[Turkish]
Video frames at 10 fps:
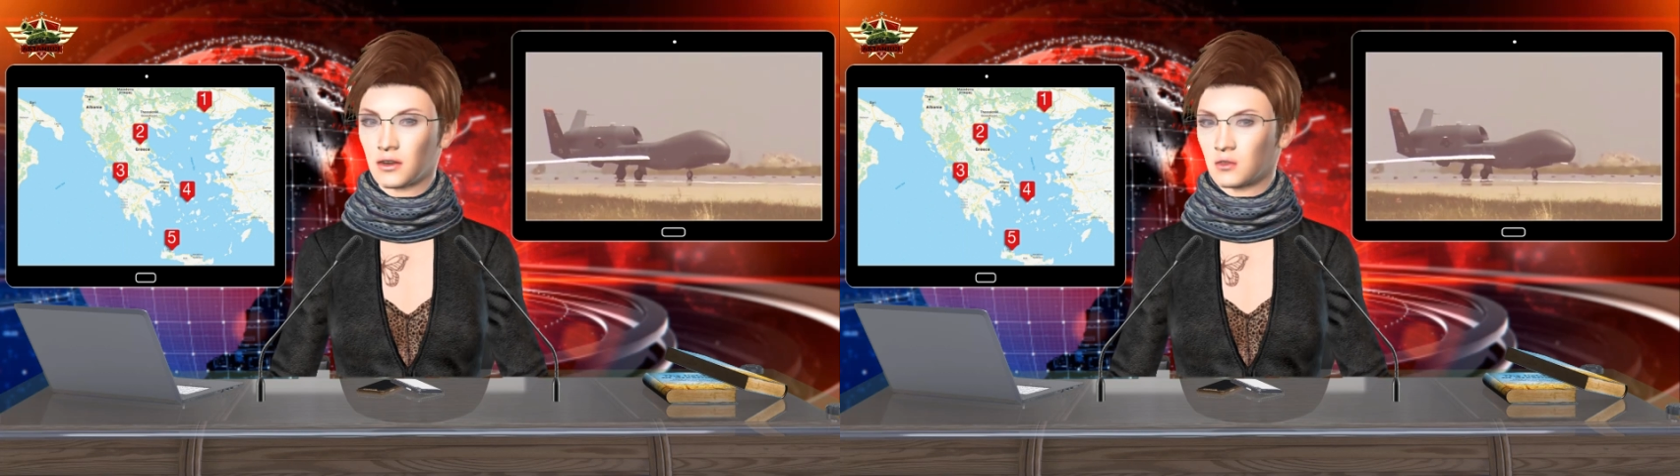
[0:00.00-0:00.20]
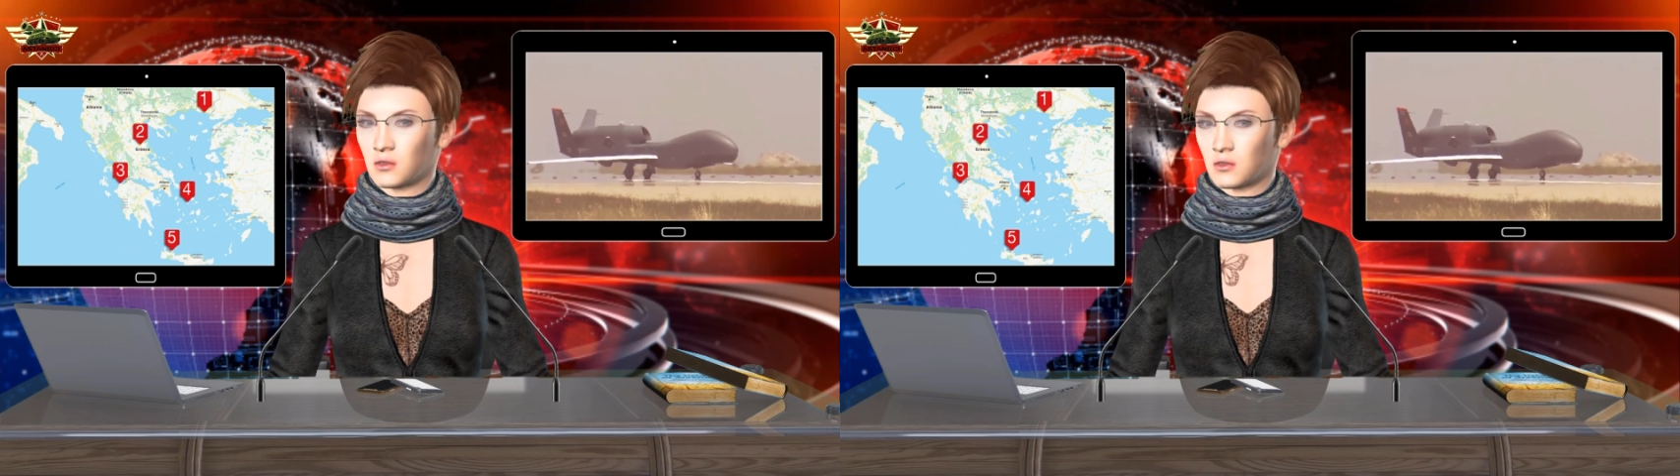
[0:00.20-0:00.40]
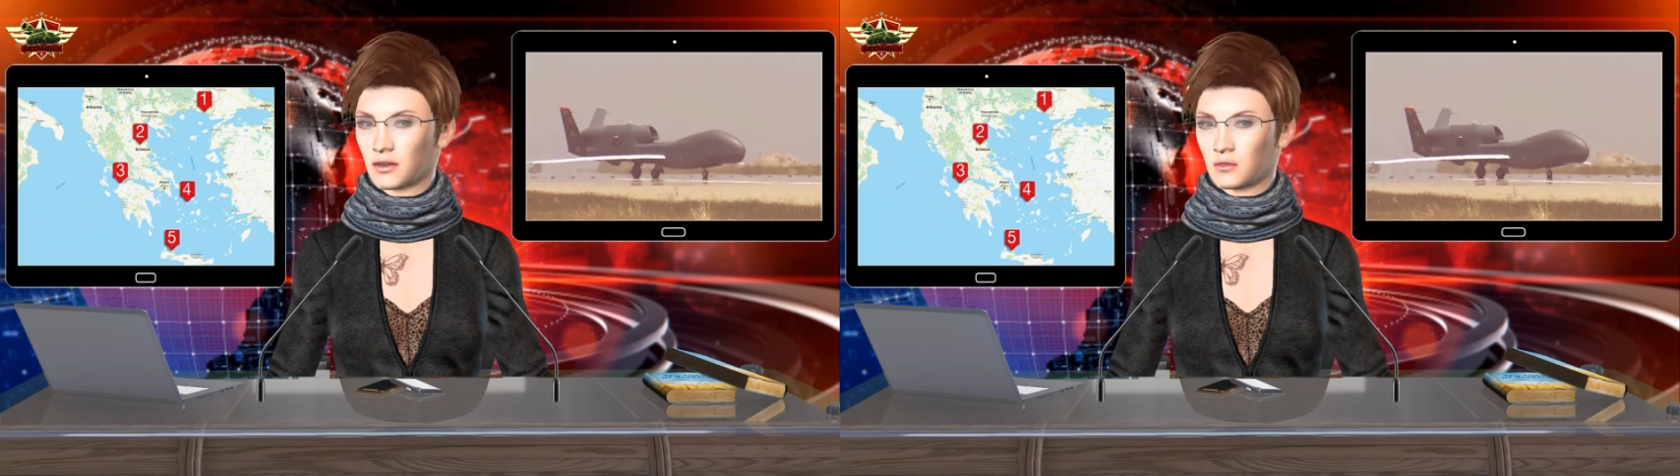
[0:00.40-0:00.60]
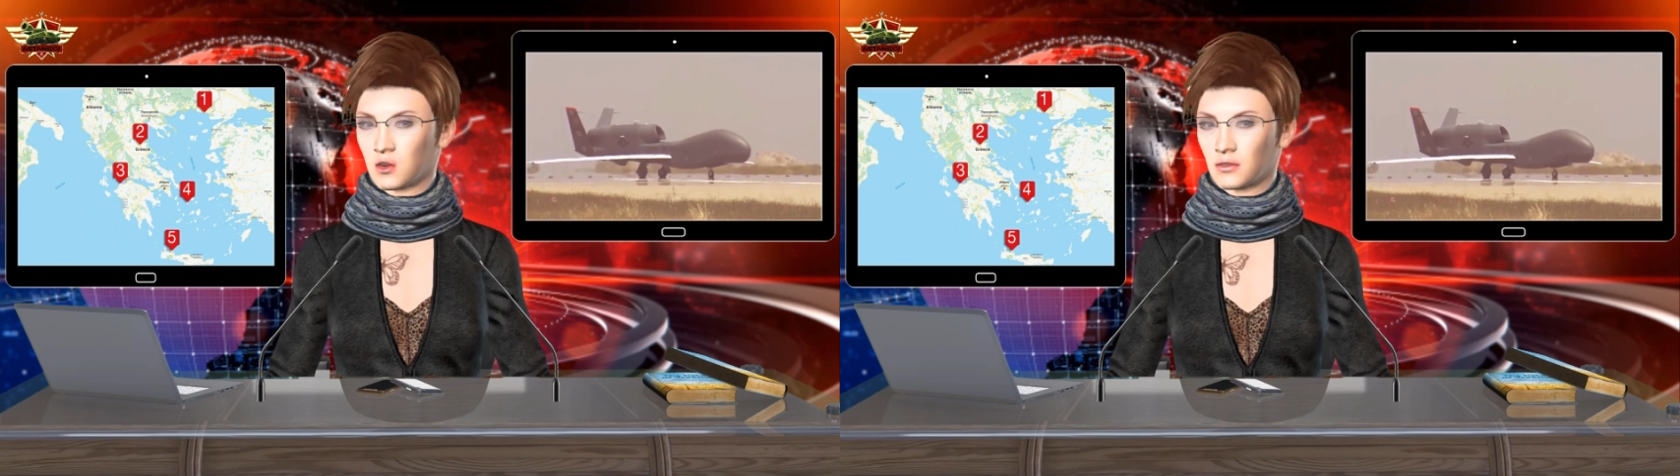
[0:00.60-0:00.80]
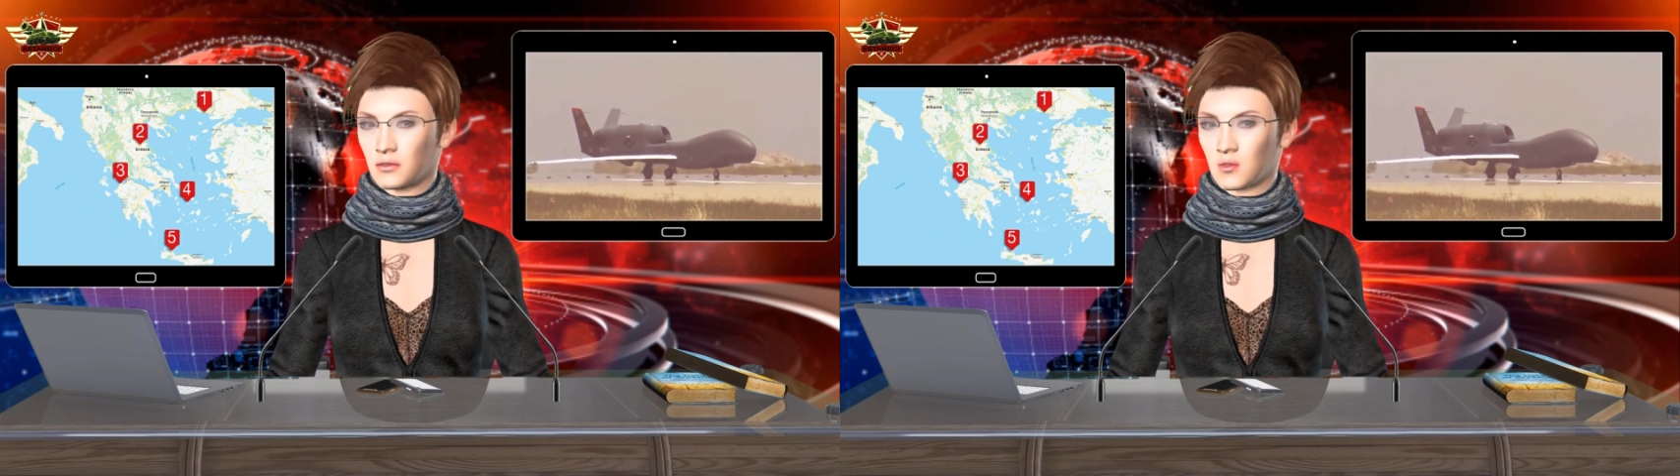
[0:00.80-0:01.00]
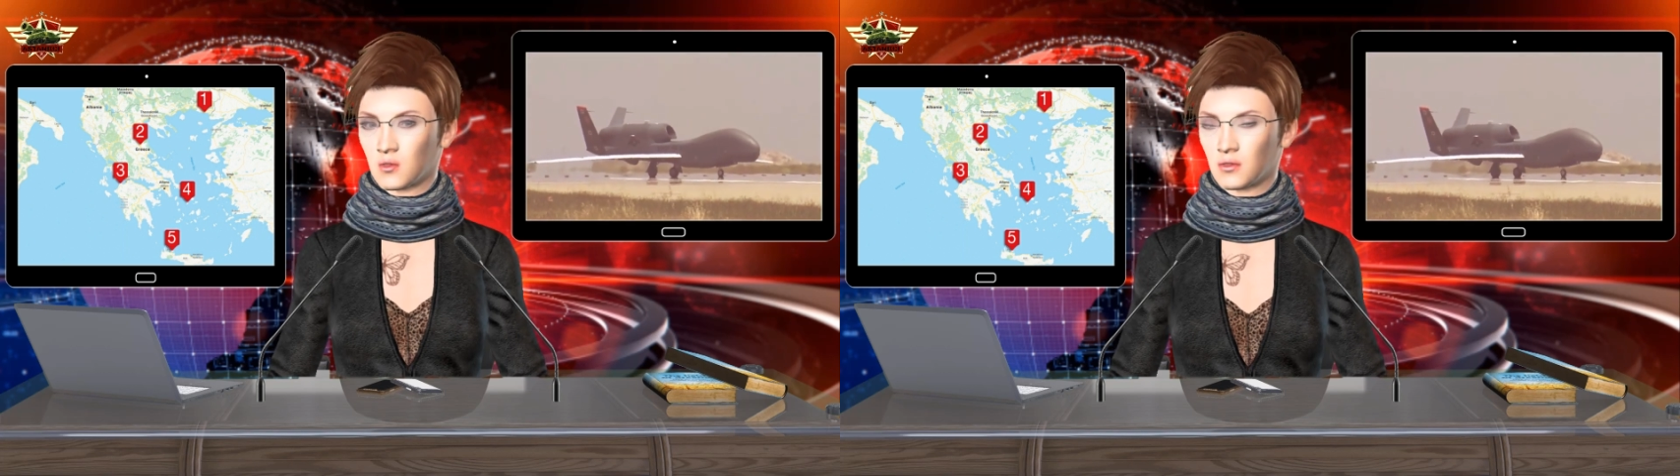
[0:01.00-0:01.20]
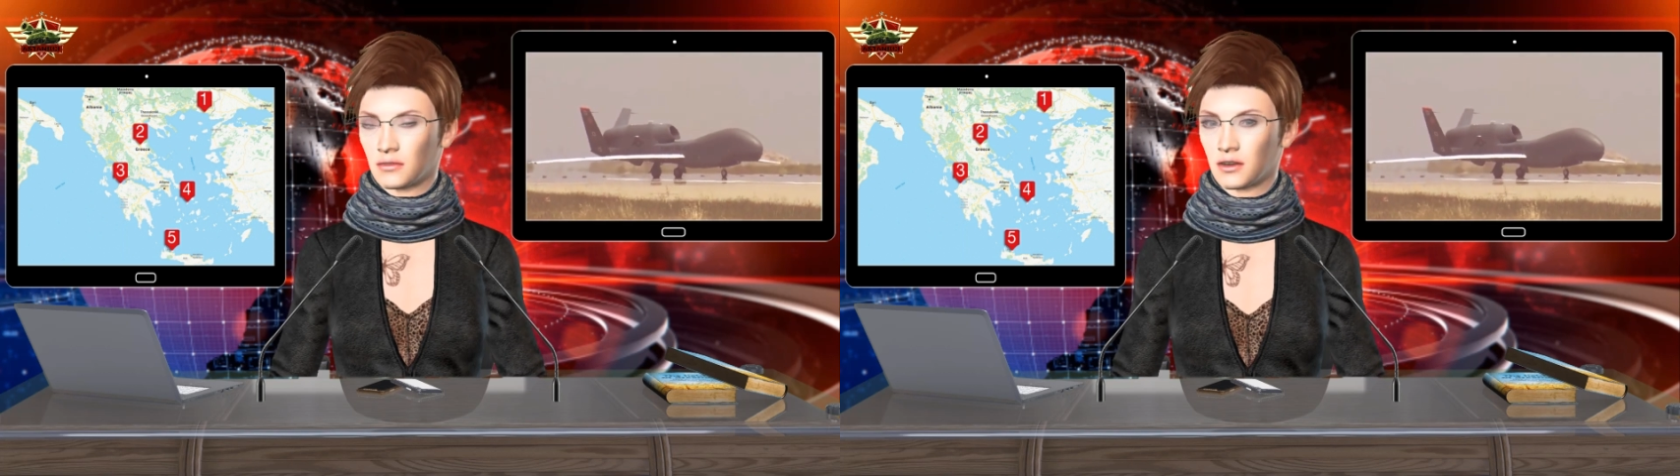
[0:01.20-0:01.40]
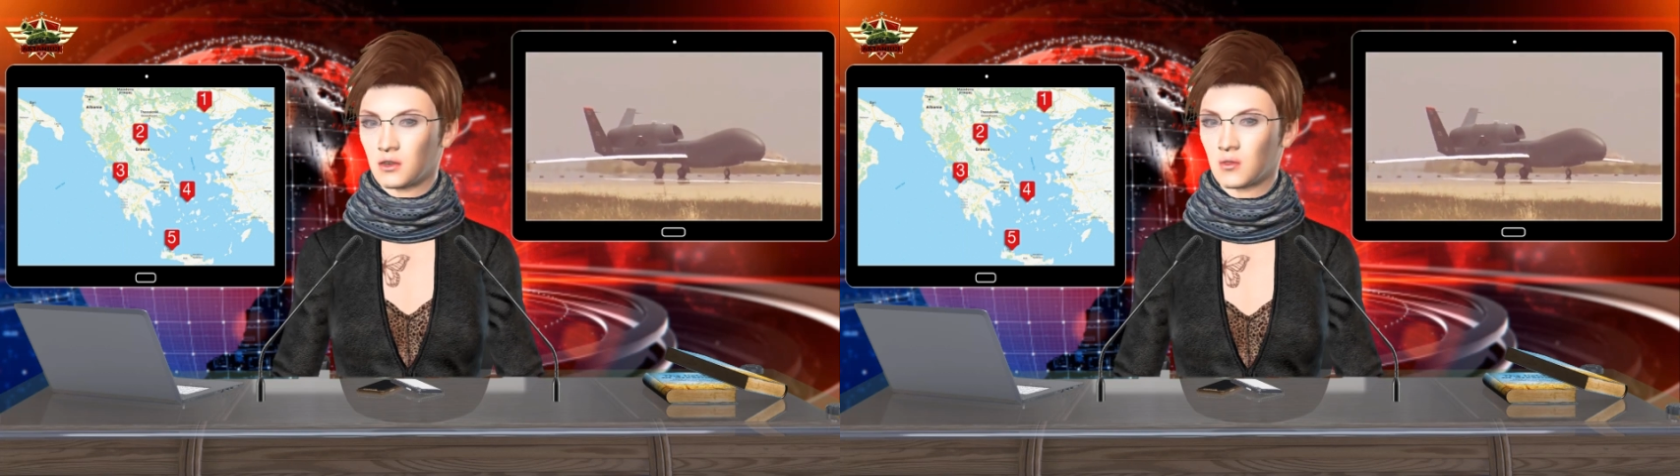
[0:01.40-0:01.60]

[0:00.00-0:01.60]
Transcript: ABD, Türkiye